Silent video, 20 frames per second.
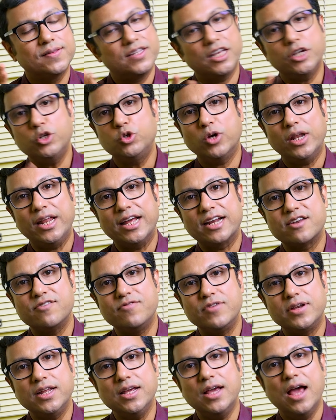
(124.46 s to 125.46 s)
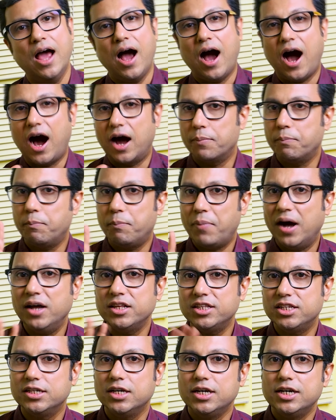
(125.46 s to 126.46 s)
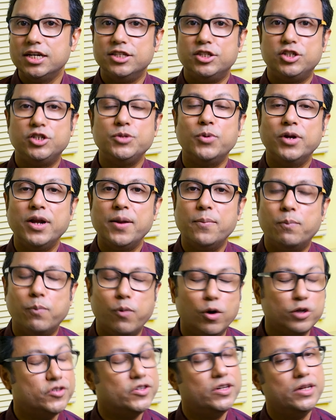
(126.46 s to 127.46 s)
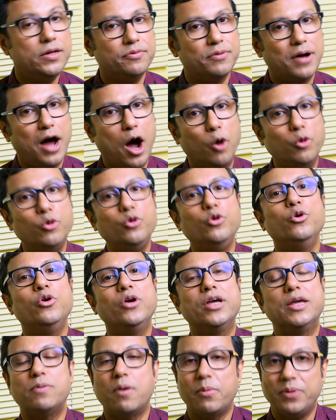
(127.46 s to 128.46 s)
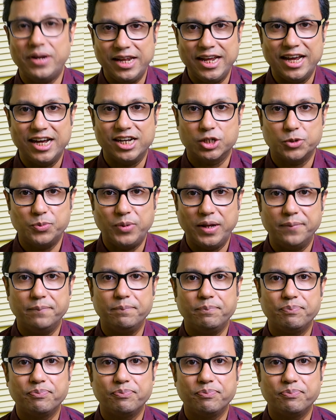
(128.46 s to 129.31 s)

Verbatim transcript: সেক্সুয়াল অ্যাক্টিভিটি আর পাঁচ জীবনে পজিটিভ আউটলুক কিভাবে নিয়ে আসবেন